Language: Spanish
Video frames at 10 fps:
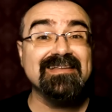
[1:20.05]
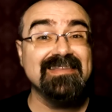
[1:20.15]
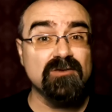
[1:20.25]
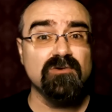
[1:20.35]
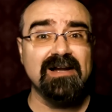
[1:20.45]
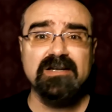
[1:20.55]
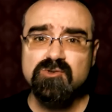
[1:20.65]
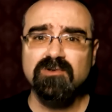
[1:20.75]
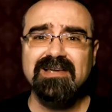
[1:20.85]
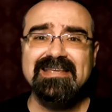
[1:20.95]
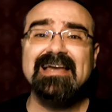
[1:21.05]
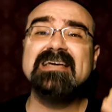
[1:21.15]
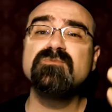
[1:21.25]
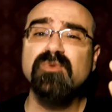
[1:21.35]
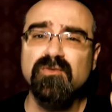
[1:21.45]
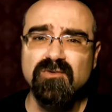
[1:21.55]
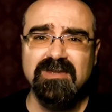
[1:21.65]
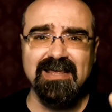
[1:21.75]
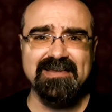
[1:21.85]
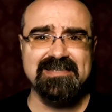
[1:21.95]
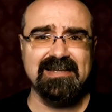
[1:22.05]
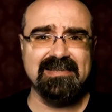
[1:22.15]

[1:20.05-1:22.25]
natural resultaría las profundidades de la